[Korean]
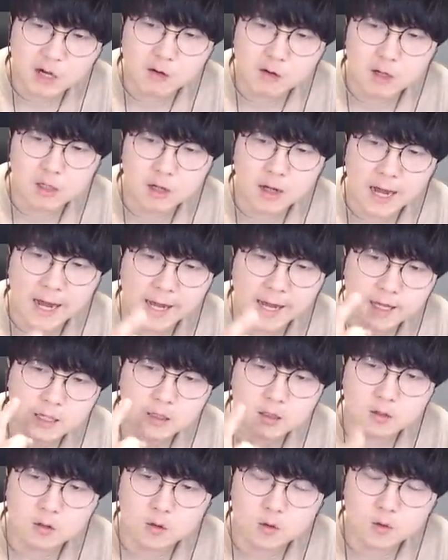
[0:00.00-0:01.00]
것 같아요.
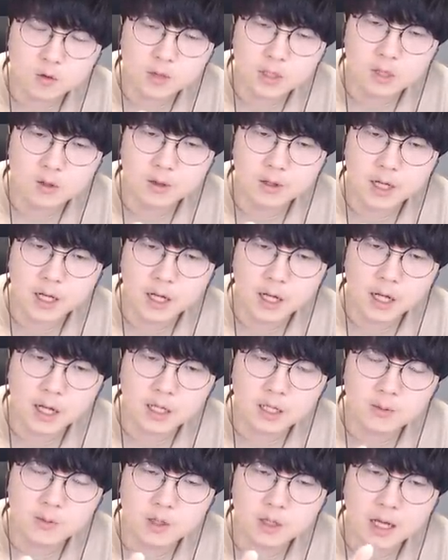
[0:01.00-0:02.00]
아이기스 소속이거나
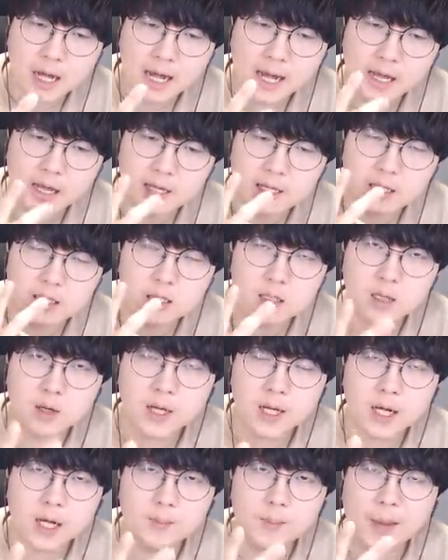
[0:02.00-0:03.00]
아니면 아이기스와
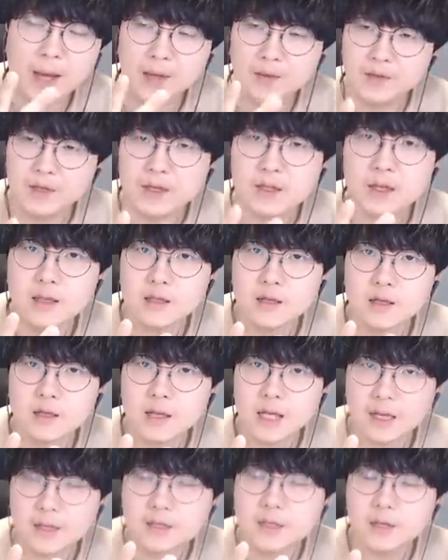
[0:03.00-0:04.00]
약간 반대되는
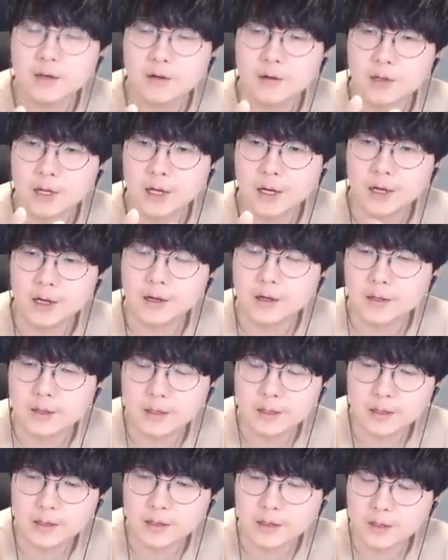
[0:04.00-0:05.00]
단체거나
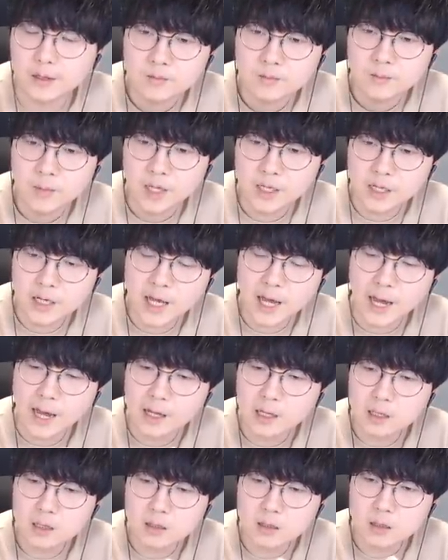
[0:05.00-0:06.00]
예. 만약에
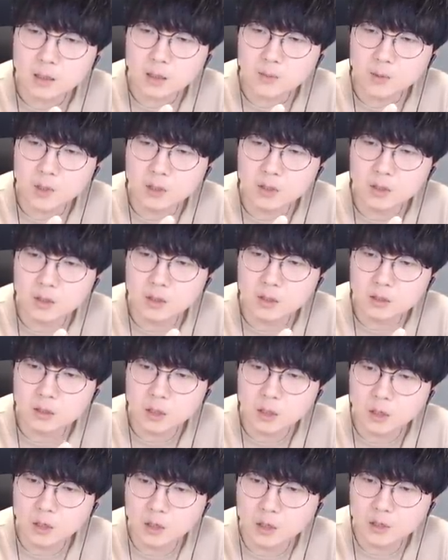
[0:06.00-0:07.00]
아이기스라면은
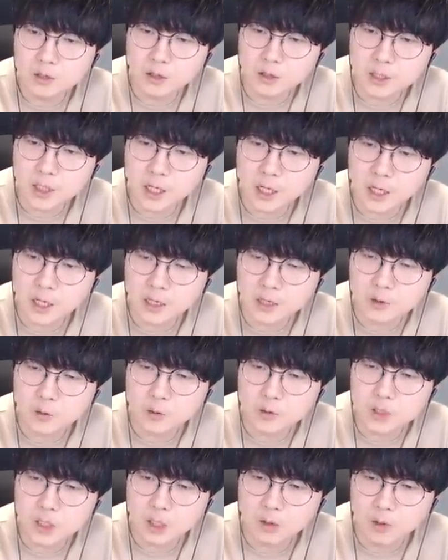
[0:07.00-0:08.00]
저 여자아이
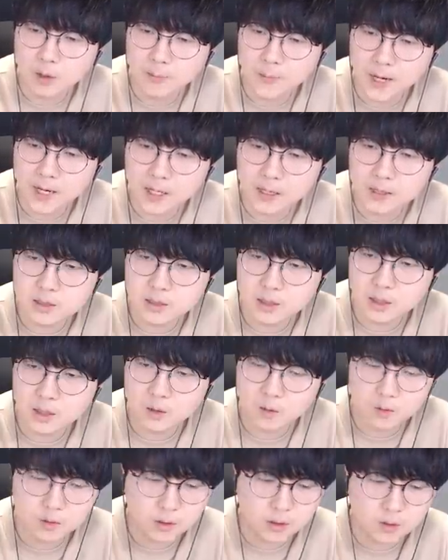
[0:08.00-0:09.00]
혼자 왜
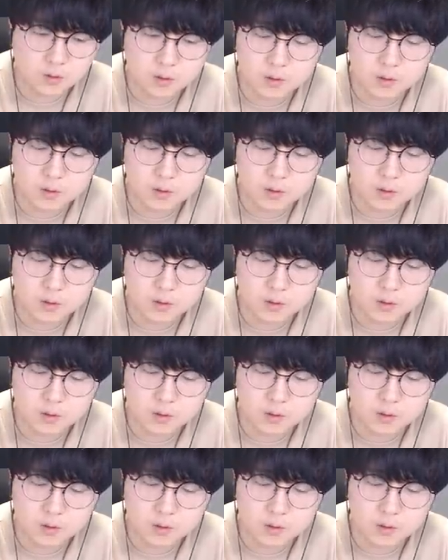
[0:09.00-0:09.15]
빨간색 옷을 입고